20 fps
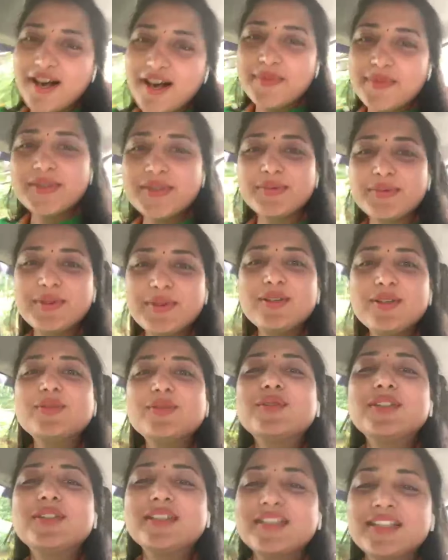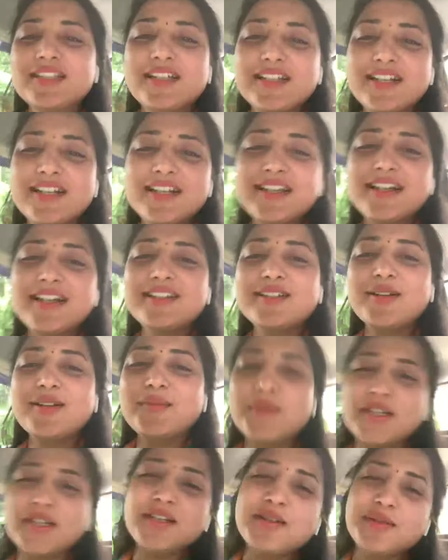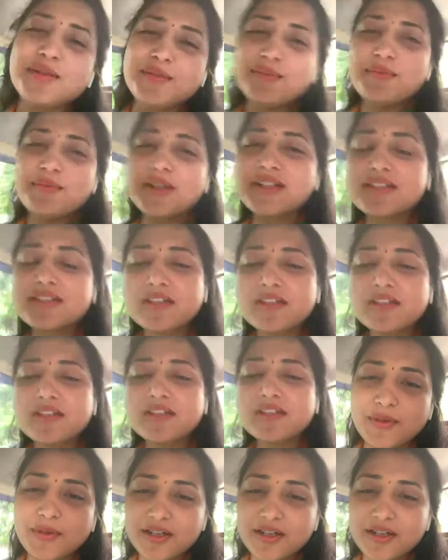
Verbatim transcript: आप सभी लोगों ने तिरंगा यात्रा में बढ़ चढ़ के